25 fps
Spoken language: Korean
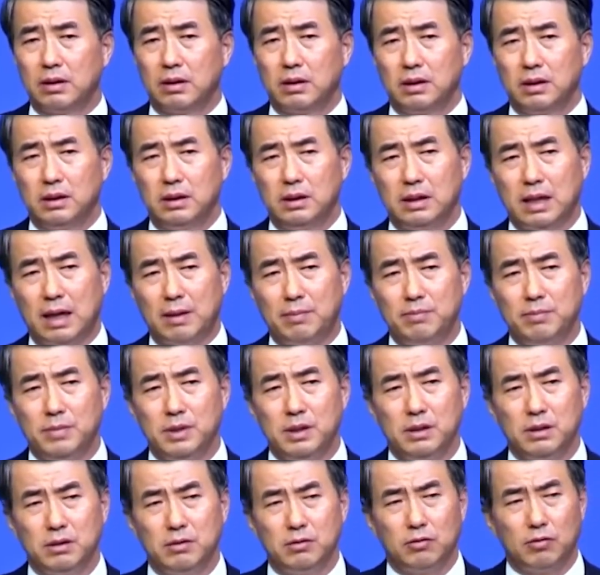이
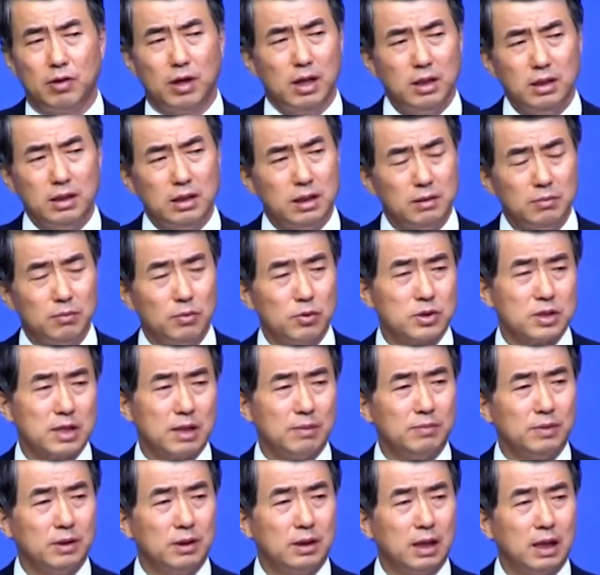남미는 굉장히 못
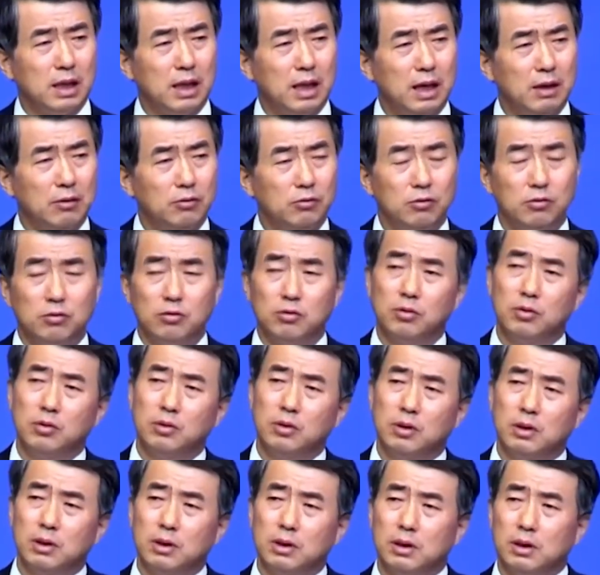삽니다. 하루
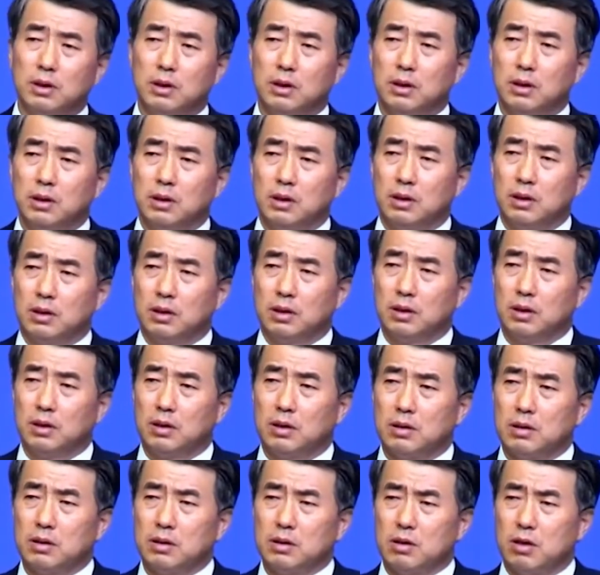
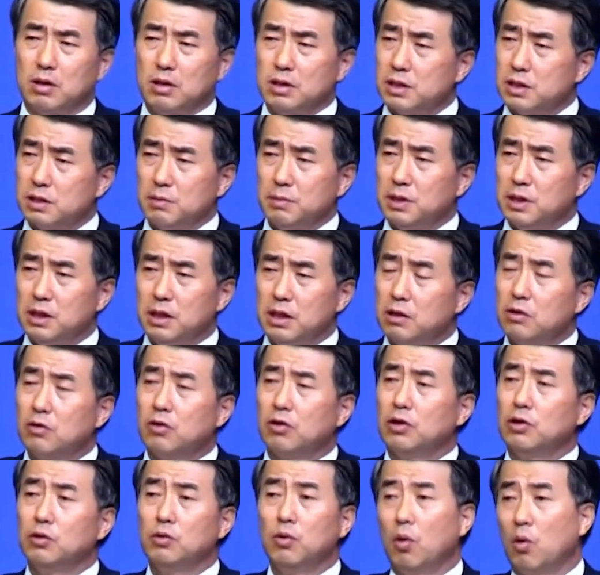어, 열심히
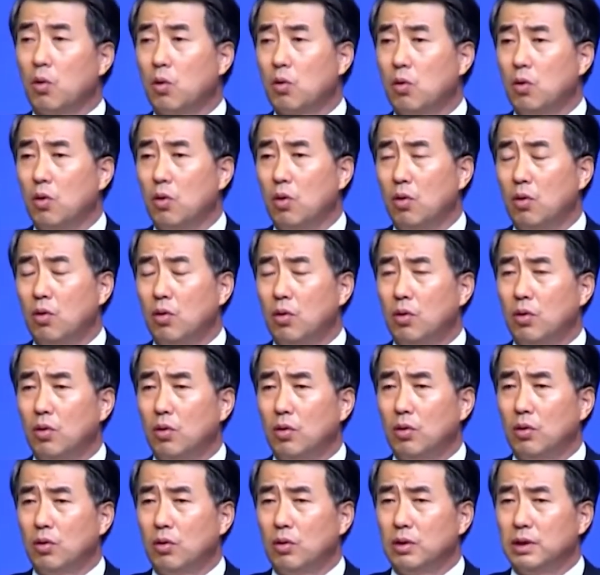일거리도 없고
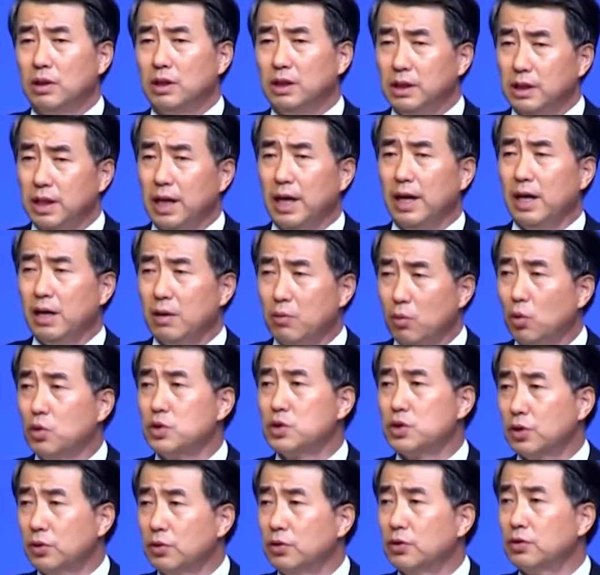일해야
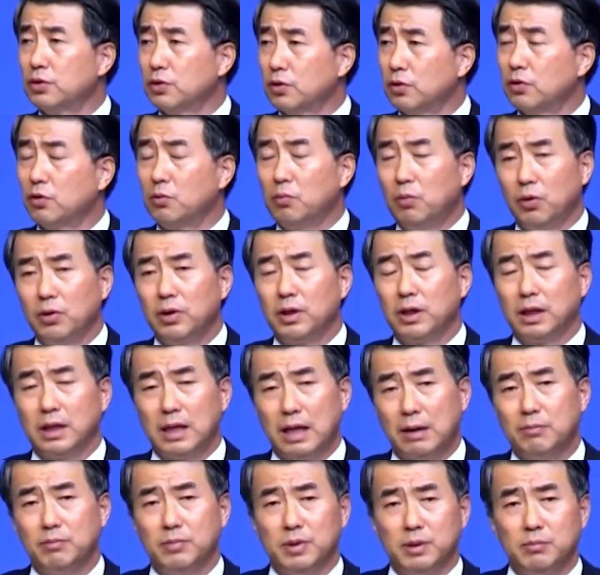5천 원 정도 버는 게
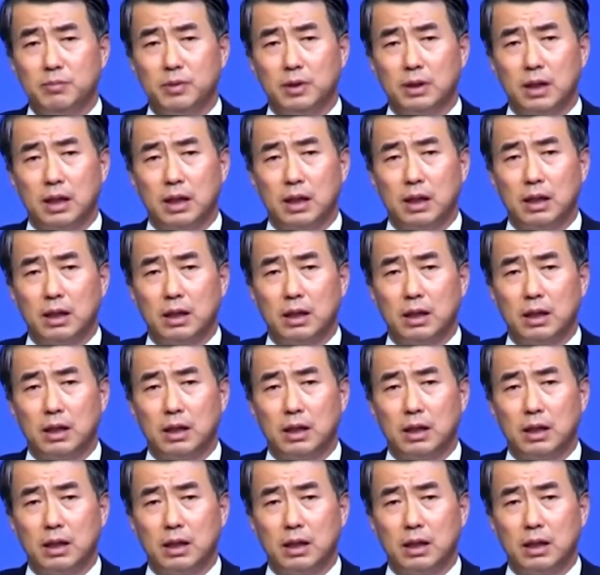남미입니다.